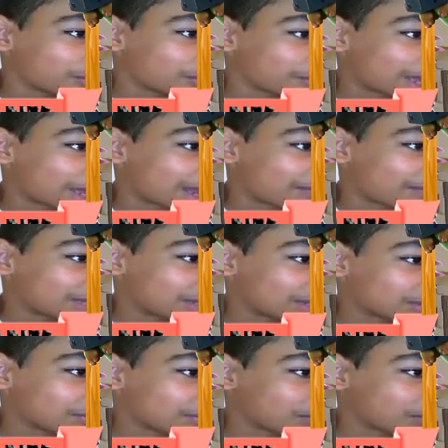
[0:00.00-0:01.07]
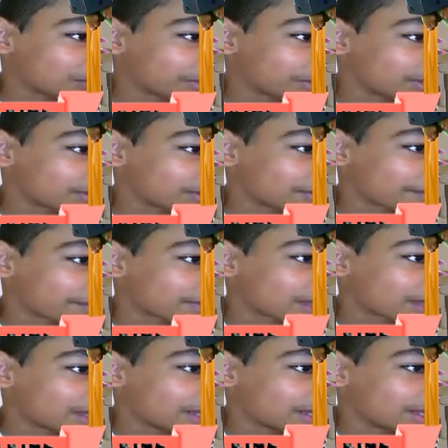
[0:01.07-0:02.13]
meu Mega Cavaleiro nível 2.
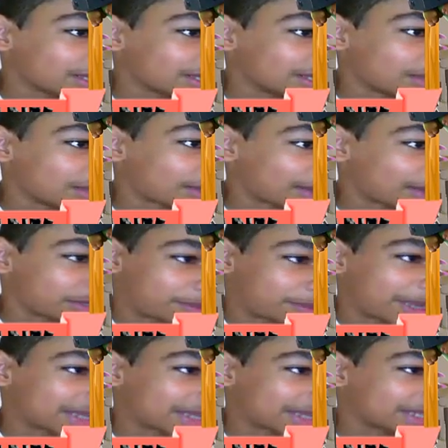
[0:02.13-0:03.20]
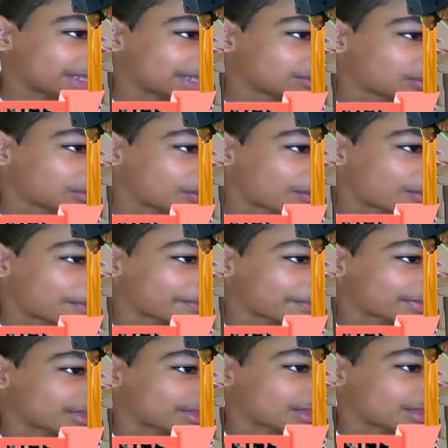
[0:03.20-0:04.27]
E não quero Spark nem Tronco.
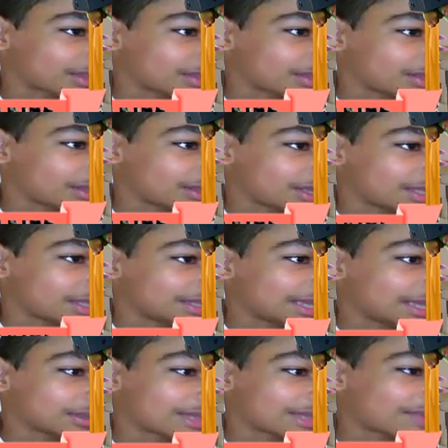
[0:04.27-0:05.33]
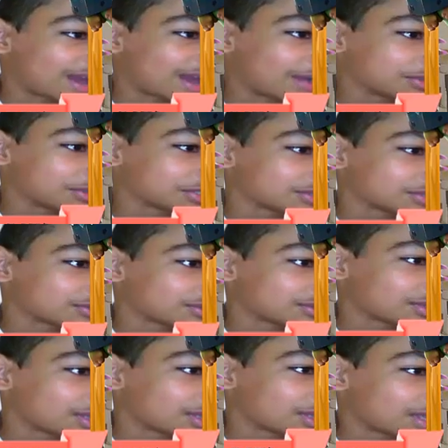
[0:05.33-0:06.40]
Nem o Lava Round.
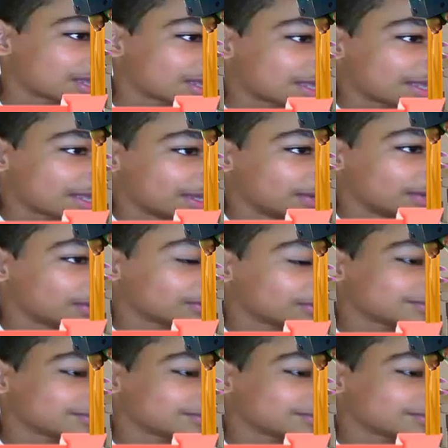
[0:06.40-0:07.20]
Eu